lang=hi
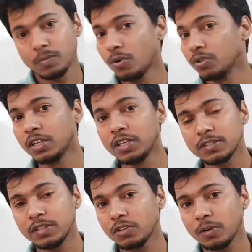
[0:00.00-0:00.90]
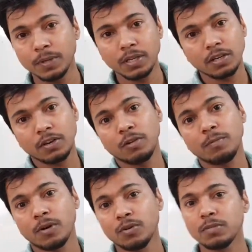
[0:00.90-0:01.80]
बहुत इंटरेस्टिंग टॉपिक है और
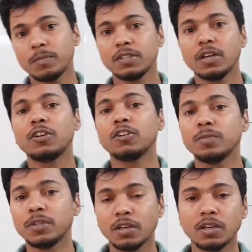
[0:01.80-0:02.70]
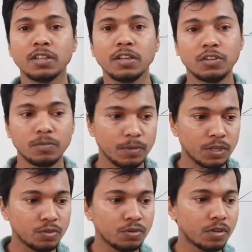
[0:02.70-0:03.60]
बहुत मज़ेदार टॉपिक अगर ये
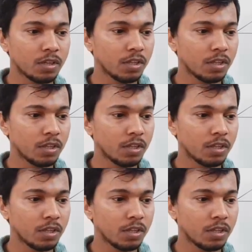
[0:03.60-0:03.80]
वीडियो